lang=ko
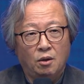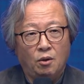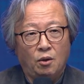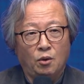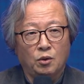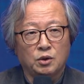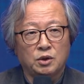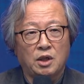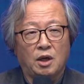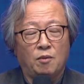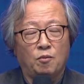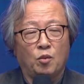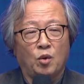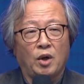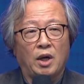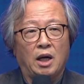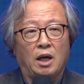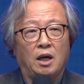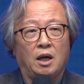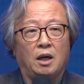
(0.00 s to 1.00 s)

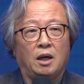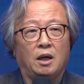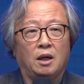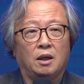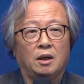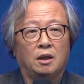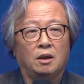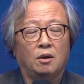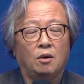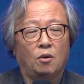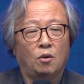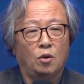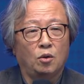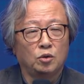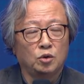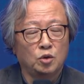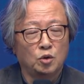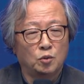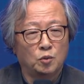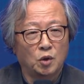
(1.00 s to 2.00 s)
홍산문화
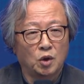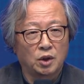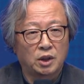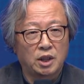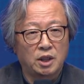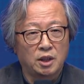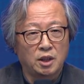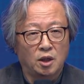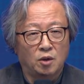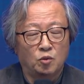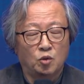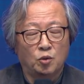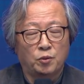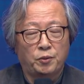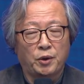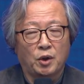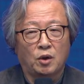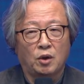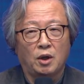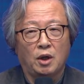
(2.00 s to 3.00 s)
옥류물 기념
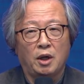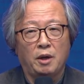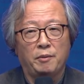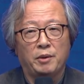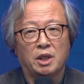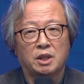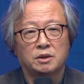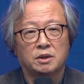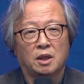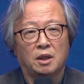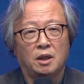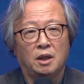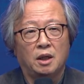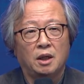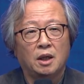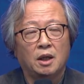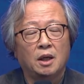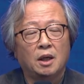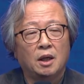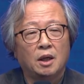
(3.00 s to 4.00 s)
우표를 내면서
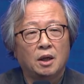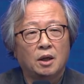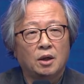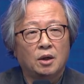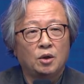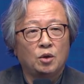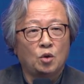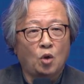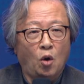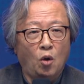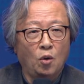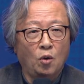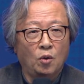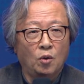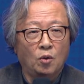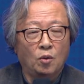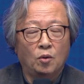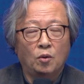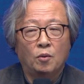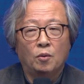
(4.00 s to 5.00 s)

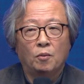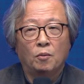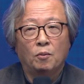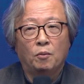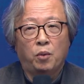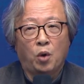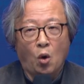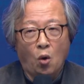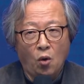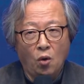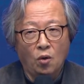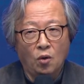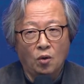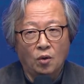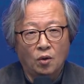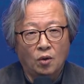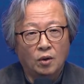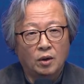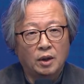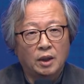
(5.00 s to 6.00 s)
용,
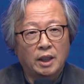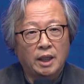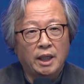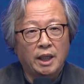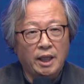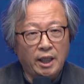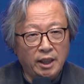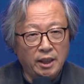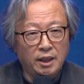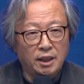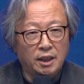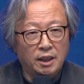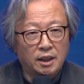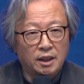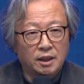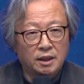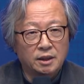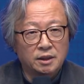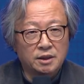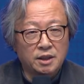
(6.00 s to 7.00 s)
봉,
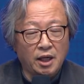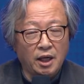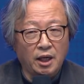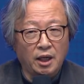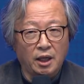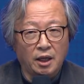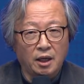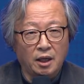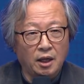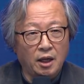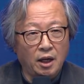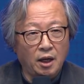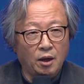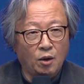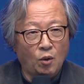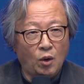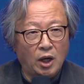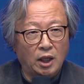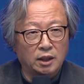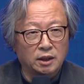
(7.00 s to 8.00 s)
인 세 개를
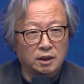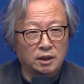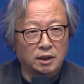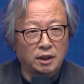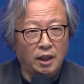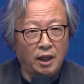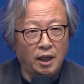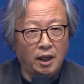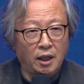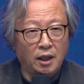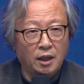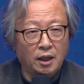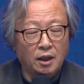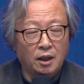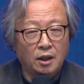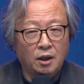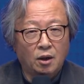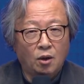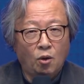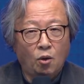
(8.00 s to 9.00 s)
내놓았는데
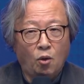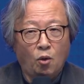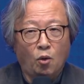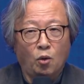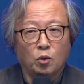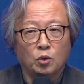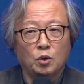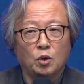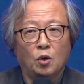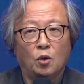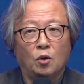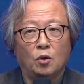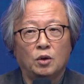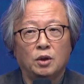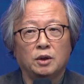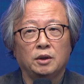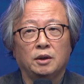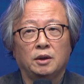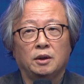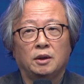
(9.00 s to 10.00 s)

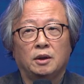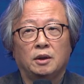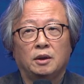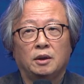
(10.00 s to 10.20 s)
옥룡은